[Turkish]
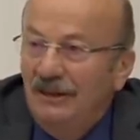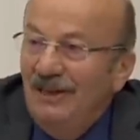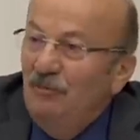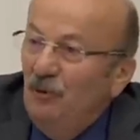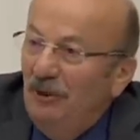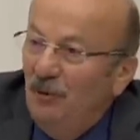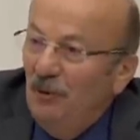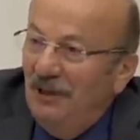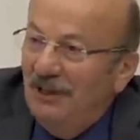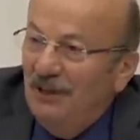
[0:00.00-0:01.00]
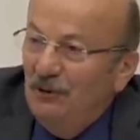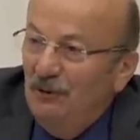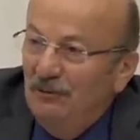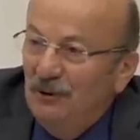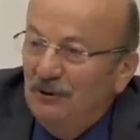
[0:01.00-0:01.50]
Niye bunlara
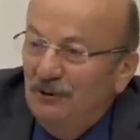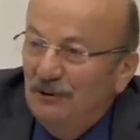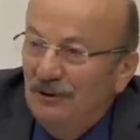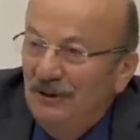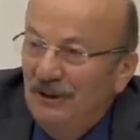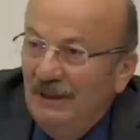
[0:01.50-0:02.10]
kadro vermiyorsunuz?